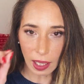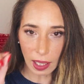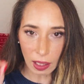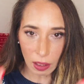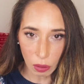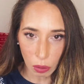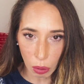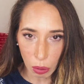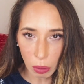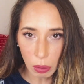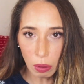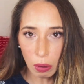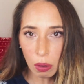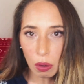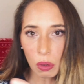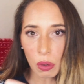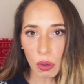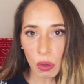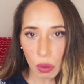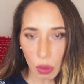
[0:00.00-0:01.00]
et deux,
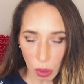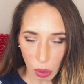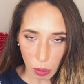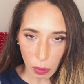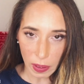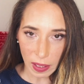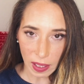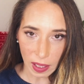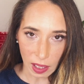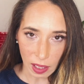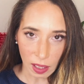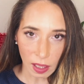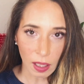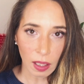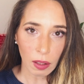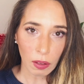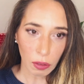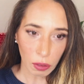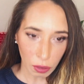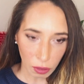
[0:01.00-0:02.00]
celui-ci
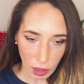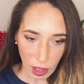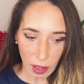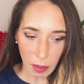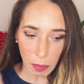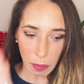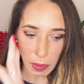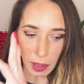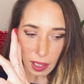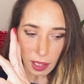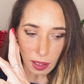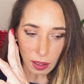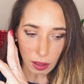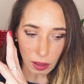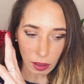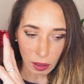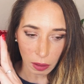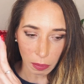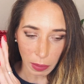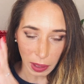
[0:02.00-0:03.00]
fait par
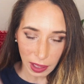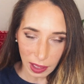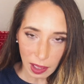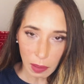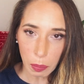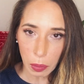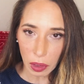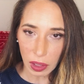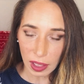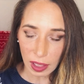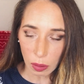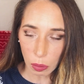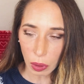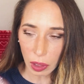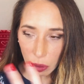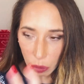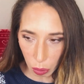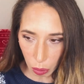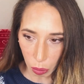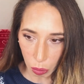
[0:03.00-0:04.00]
euh, mes dix petits doigts et
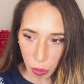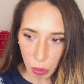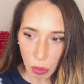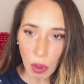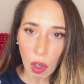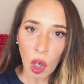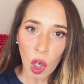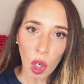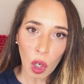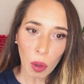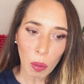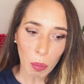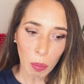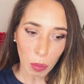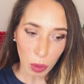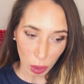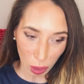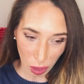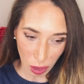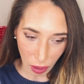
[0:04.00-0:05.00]
surtout
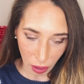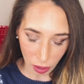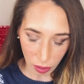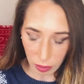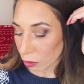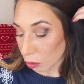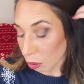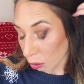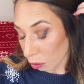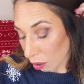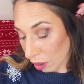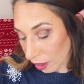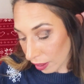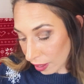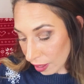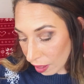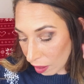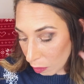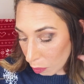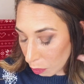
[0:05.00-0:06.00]
mon cœur. Donc voilà, il y
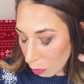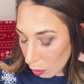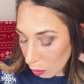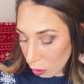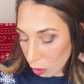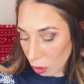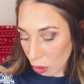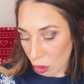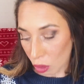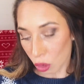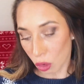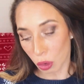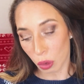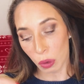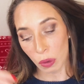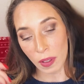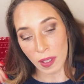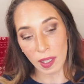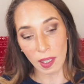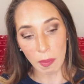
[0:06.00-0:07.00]
a un bug. Je
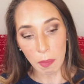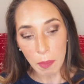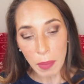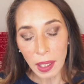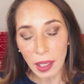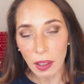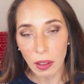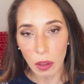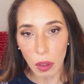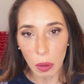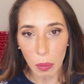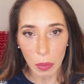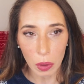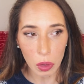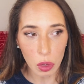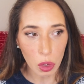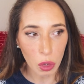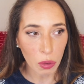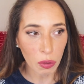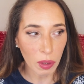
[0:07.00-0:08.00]
ne sais pas comment
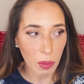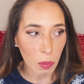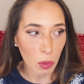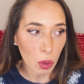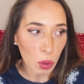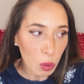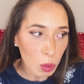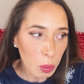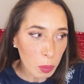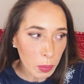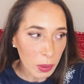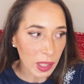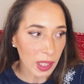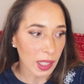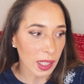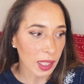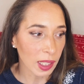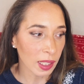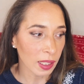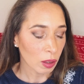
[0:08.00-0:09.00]
je vais me
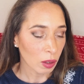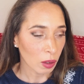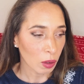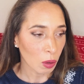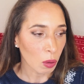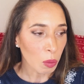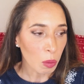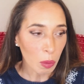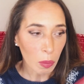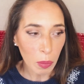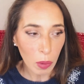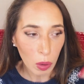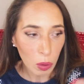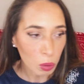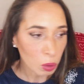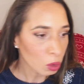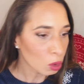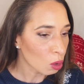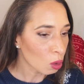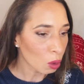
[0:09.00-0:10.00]
goupiller euh, au moment où
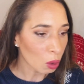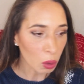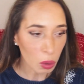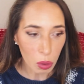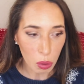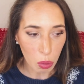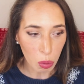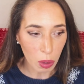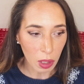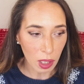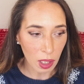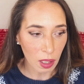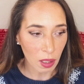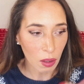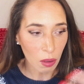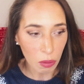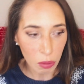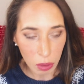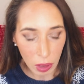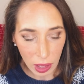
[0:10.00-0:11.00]
je le reçois,
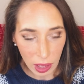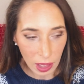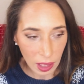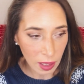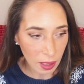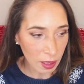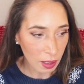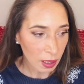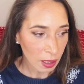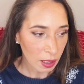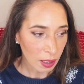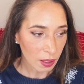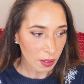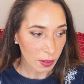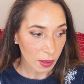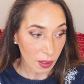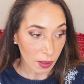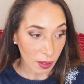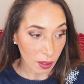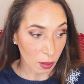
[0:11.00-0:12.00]
l'envoyer.
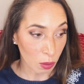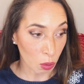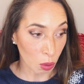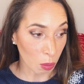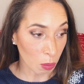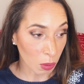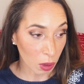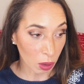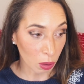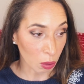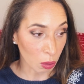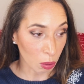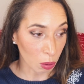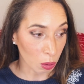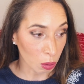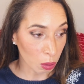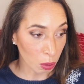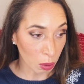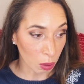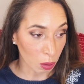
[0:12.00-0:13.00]
Ce sera sûrement un
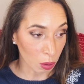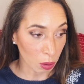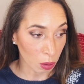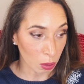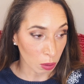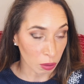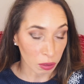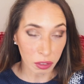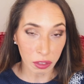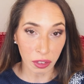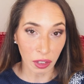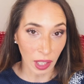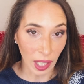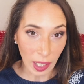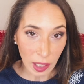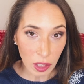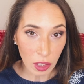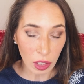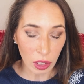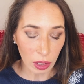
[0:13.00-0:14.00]
concours euh,
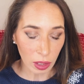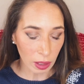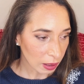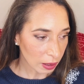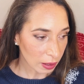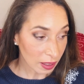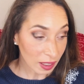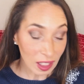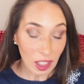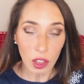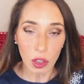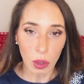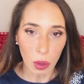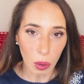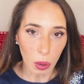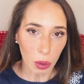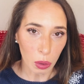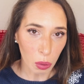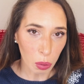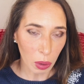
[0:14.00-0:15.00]
flash si je le
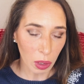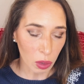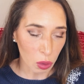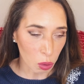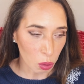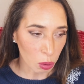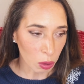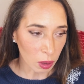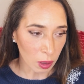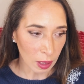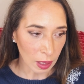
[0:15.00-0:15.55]
reçois un jour.